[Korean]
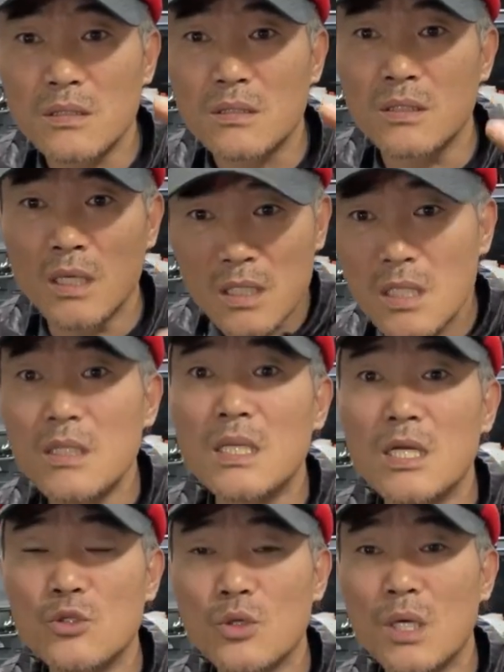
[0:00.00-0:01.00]
정리를
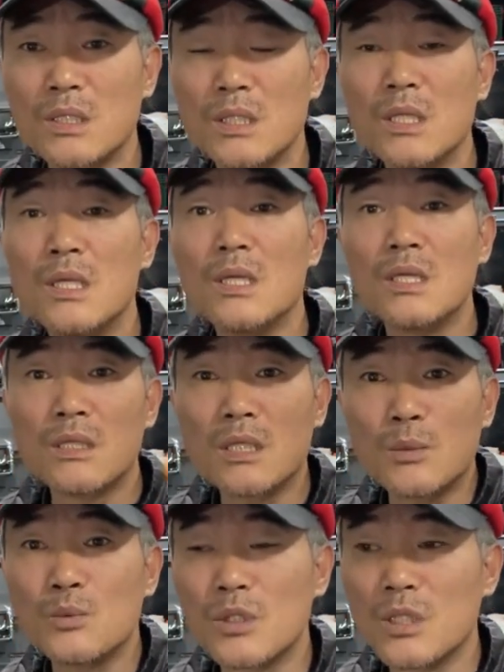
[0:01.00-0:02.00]
내려줘야지
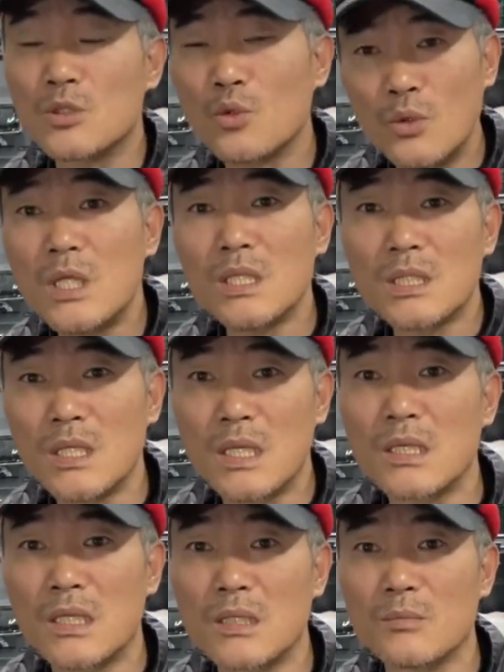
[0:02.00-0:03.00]
여러분들이 손익 계산을
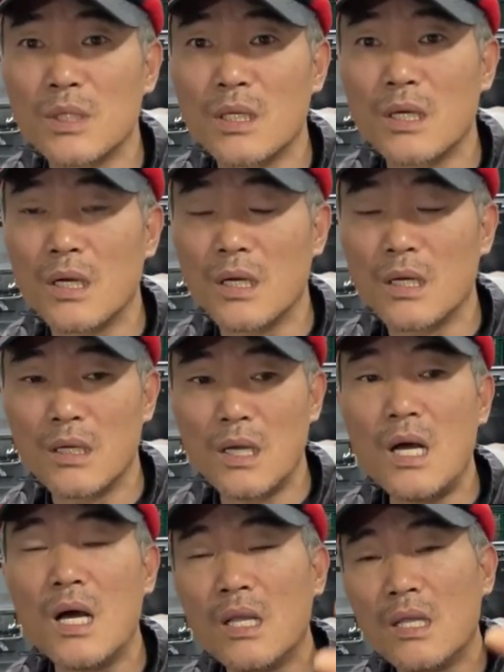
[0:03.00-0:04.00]
할 거 아닙니까?
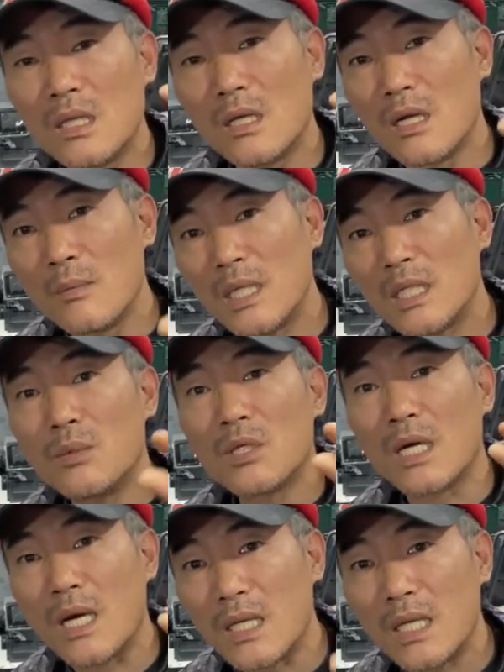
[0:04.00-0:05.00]
아, 이 얼마 전에
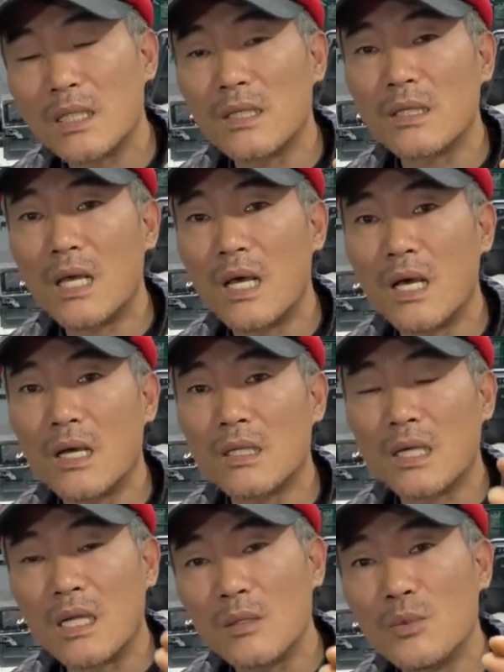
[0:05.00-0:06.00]
이거 갈아야 된다. 이
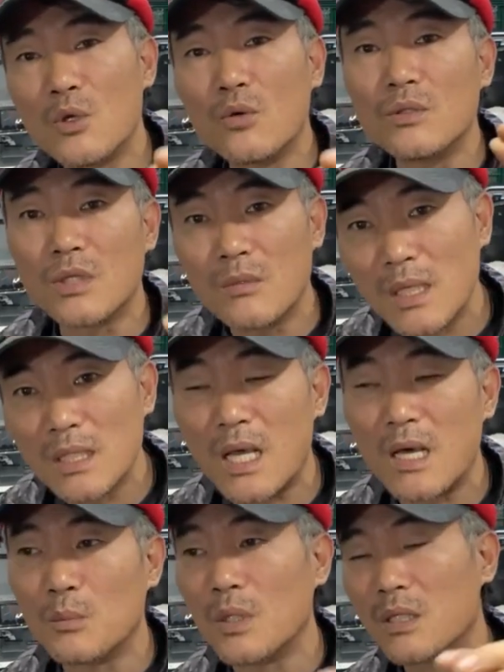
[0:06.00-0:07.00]
가는 비용은
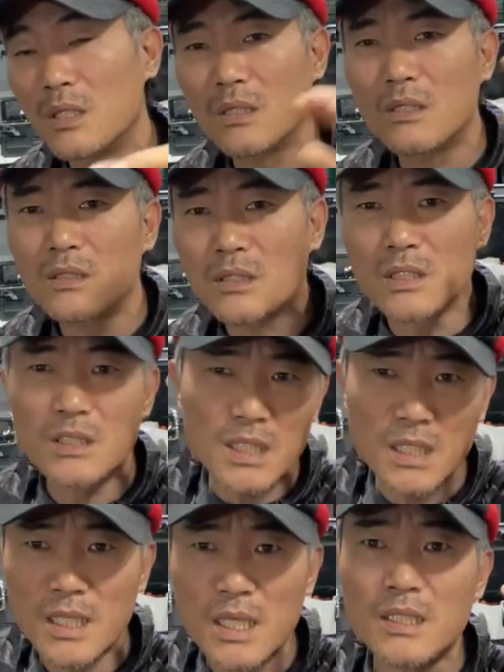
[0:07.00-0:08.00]
얼마다. 뭐 이런 것들
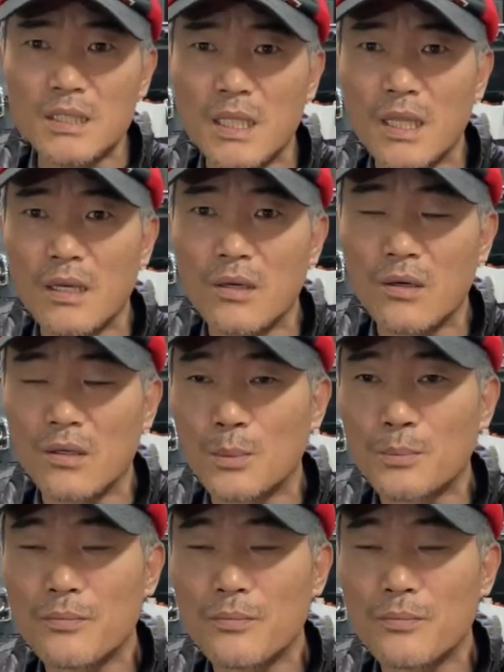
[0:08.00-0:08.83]
정리가 돼야 되잖아요.